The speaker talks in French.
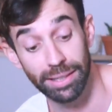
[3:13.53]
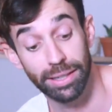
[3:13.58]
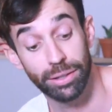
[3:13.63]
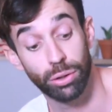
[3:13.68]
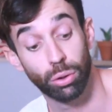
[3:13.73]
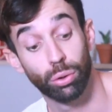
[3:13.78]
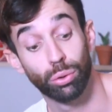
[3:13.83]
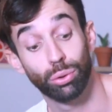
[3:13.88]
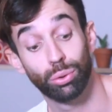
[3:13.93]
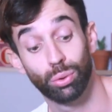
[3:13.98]

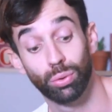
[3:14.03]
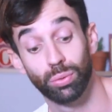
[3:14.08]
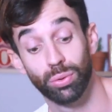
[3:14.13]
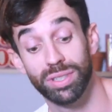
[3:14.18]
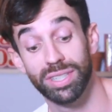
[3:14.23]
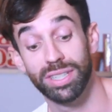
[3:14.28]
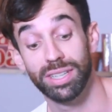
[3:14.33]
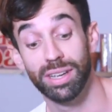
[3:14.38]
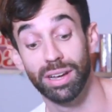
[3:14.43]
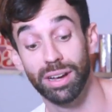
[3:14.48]
D'ailleurs, on retrouve
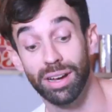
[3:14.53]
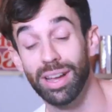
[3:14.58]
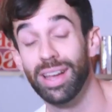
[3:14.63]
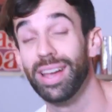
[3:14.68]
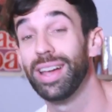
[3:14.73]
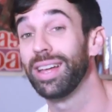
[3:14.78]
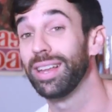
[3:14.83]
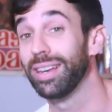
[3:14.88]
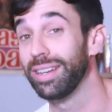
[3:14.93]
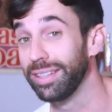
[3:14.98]
aussi euh,
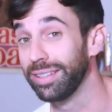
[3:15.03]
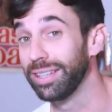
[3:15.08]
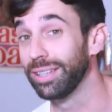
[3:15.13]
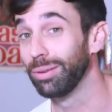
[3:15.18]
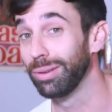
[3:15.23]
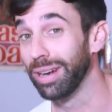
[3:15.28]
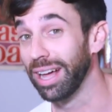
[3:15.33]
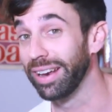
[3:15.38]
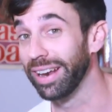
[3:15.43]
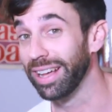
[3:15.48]
l'idée
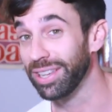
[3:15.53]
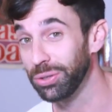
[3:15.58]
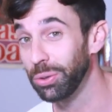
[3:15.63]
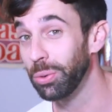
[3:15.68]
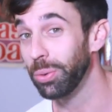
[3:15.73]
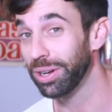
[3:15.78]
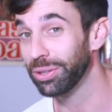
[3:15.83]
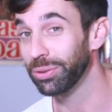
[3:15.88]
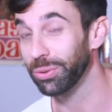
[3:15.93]
de la nation hein,